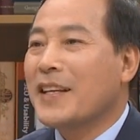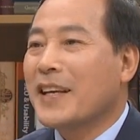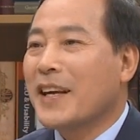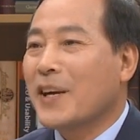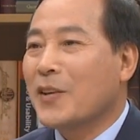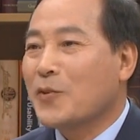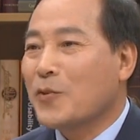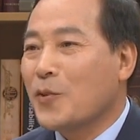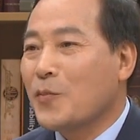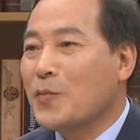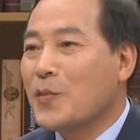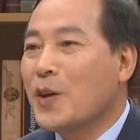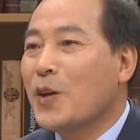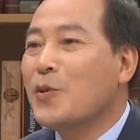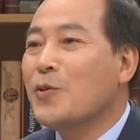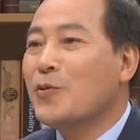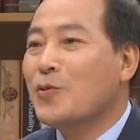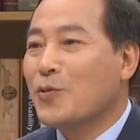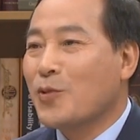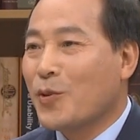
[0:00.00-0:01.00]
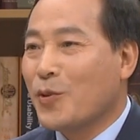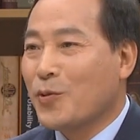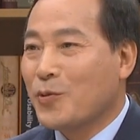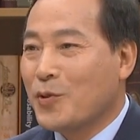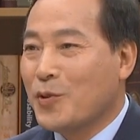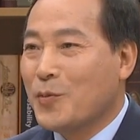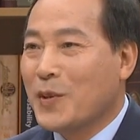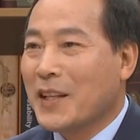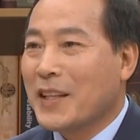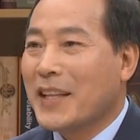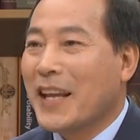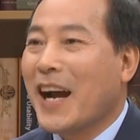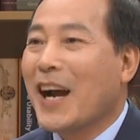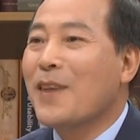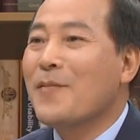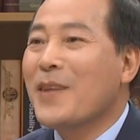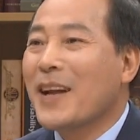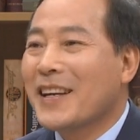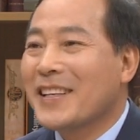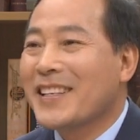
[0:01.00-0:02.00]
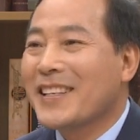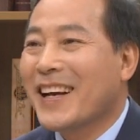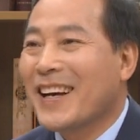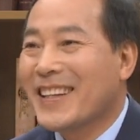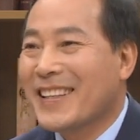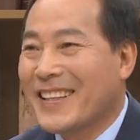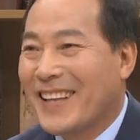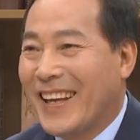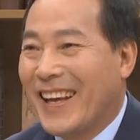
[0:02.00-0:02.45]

제가 좀 여유스러워지면 다음 행사할 때